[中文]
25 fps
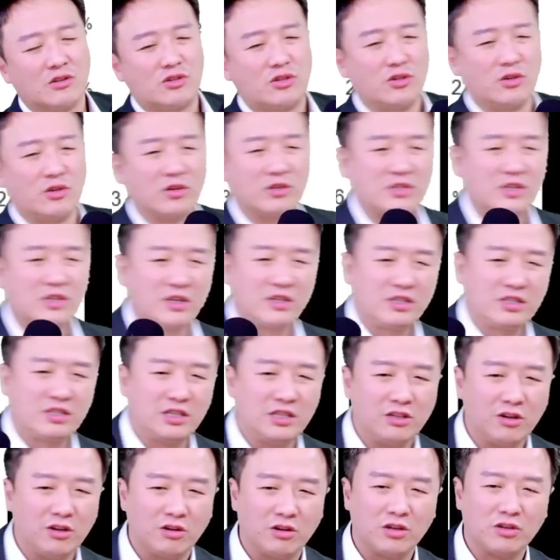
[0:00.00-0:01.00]
有趣哦，这个
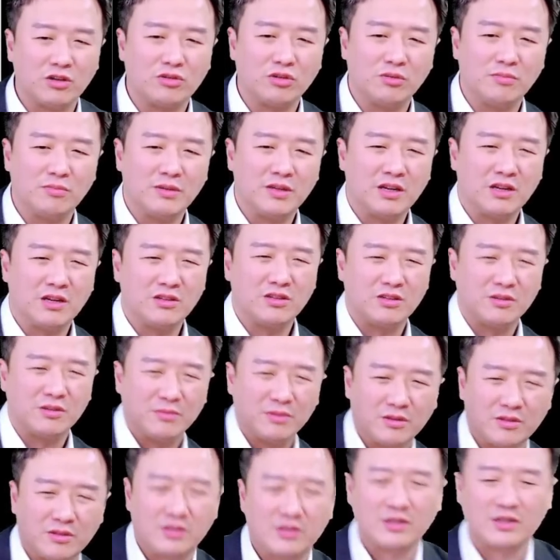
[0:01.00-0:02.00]
新头哥做的民调是
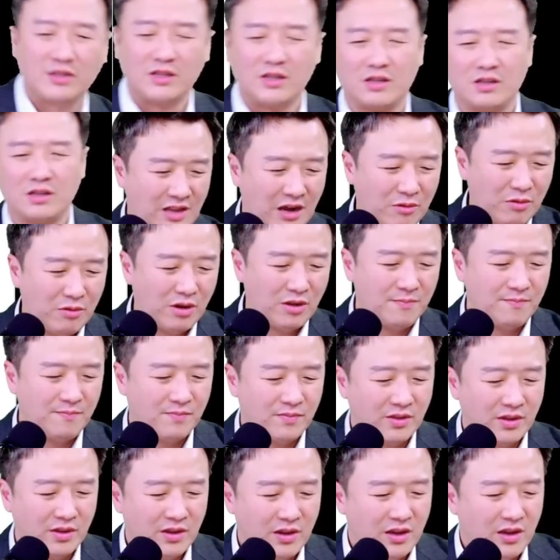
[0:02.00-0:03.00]
什么东西？他问
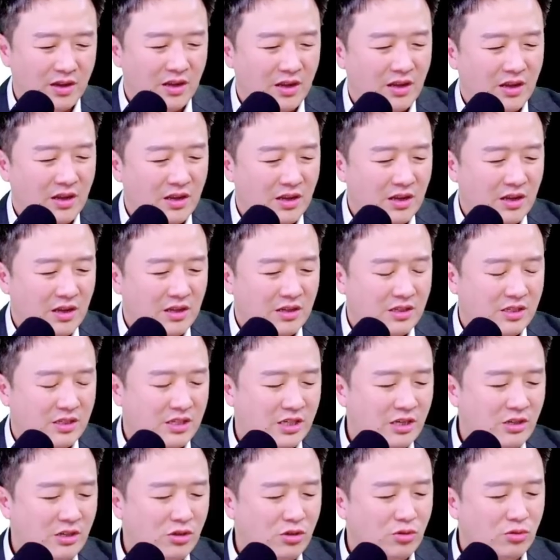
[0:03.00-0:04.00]

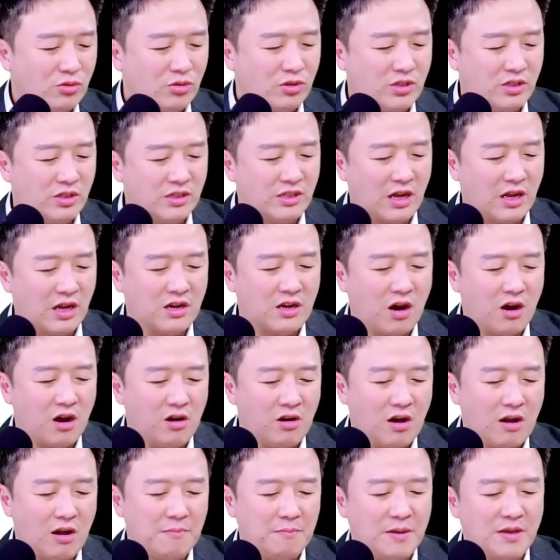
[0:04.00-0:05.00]
新竹市长
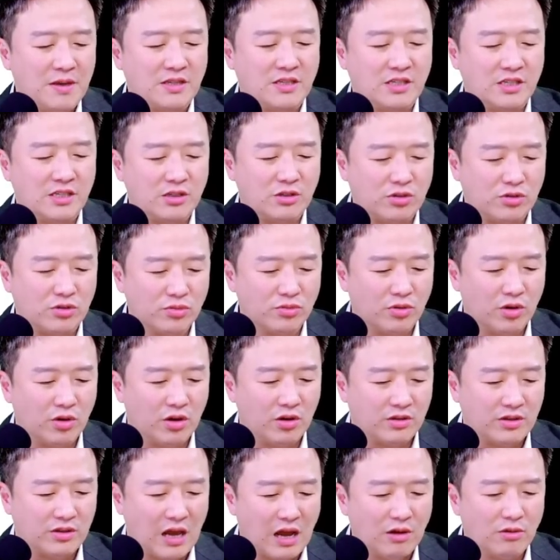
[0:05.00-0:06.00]
高宏安被起诉
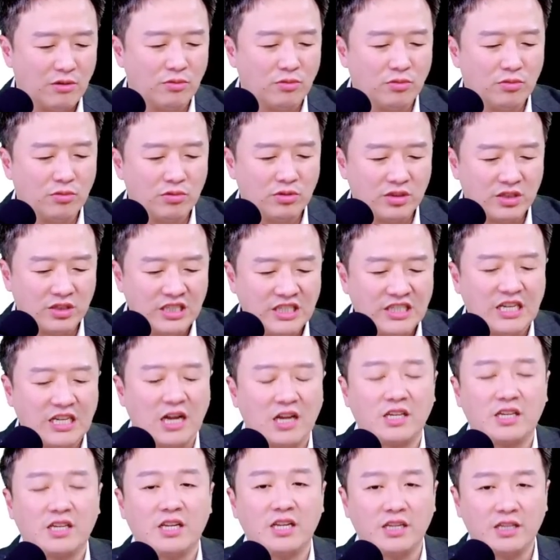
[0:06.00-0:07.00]
哦，贪污，你
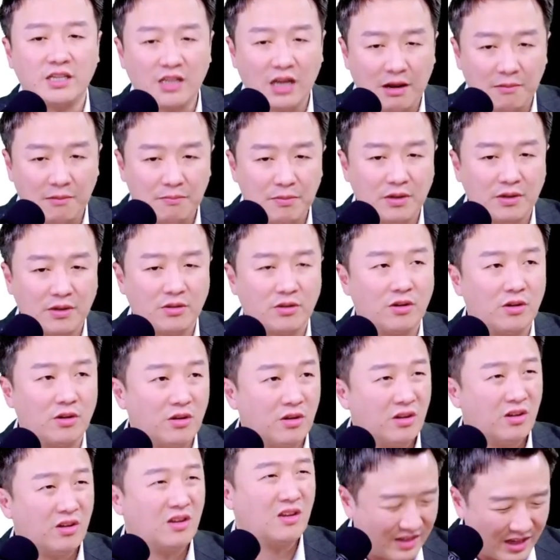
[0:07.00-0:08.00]
想听哪边哦？
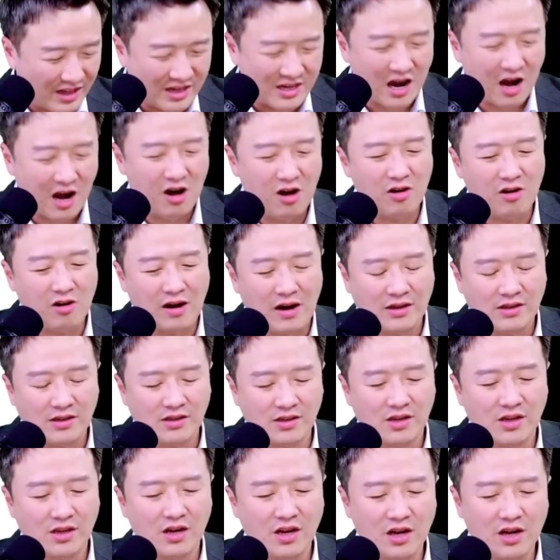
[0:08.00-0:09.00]
停高宏
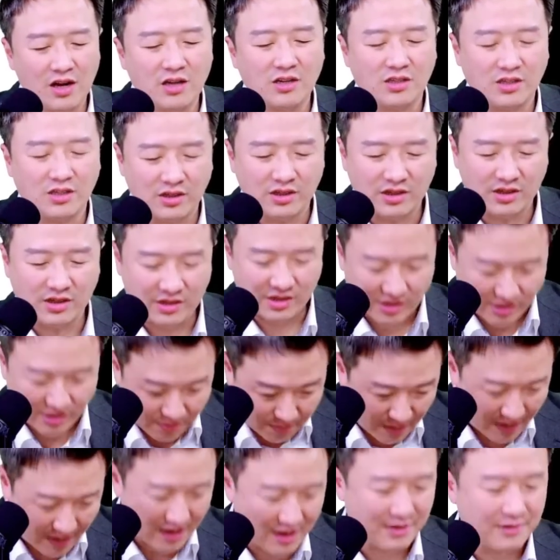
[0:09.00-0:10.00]
安。二十
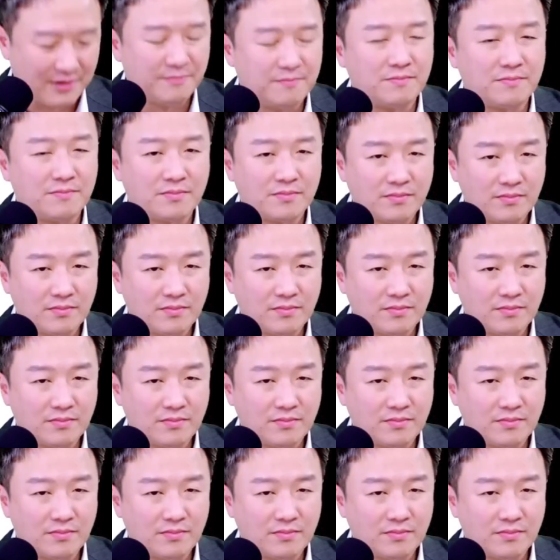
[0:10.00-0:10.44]
四趴，